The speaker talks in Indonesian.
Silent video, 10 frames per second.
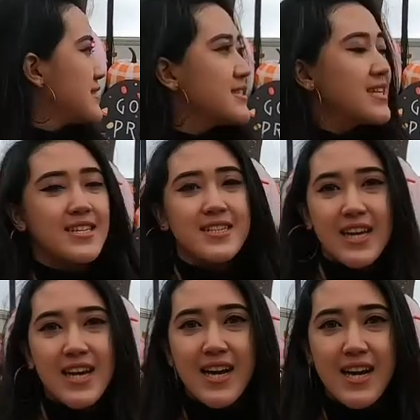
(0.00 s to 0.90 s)

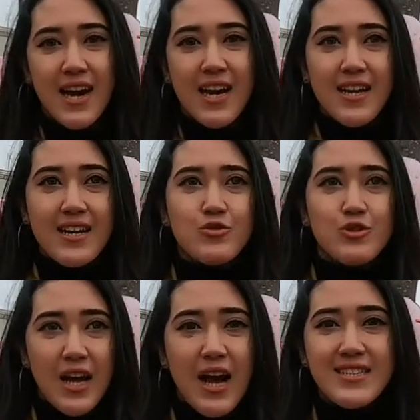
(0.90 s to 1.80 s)
jadinya ya karena
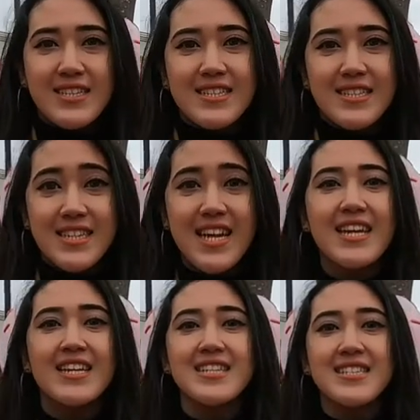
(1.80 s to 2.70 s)
susah akses ke sini
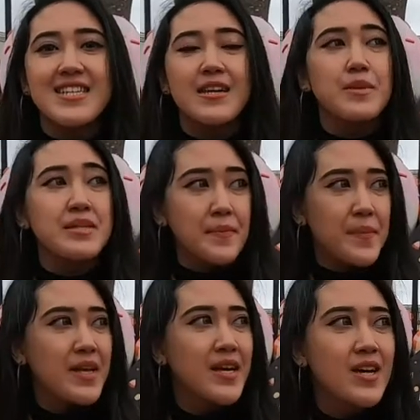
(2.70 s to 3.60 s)
akhirnya jadi lebih
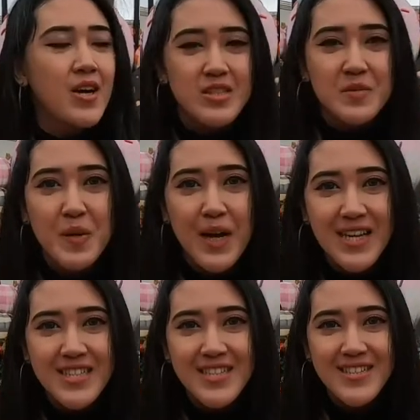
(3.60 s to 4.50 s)
sepi
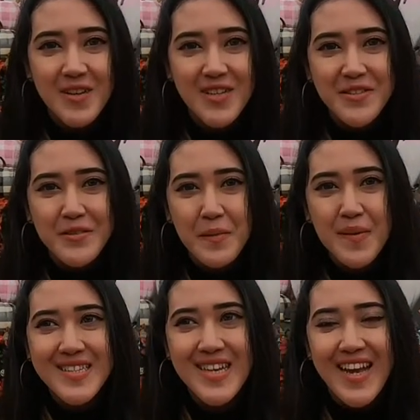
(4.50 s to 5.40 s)
semoga aja diskonnya juga
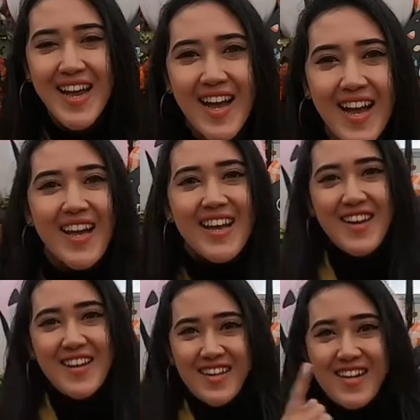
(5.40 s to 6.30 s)
banyak ya
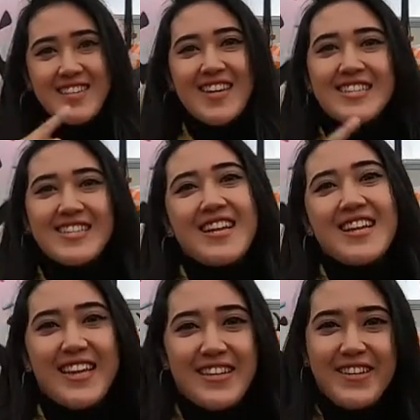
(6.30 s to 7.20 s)
ya langsung aja kita
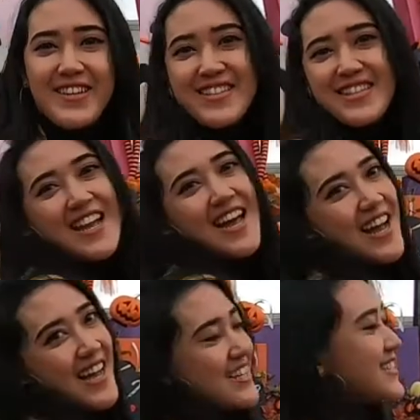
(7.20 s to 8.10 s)
lihat ya dadah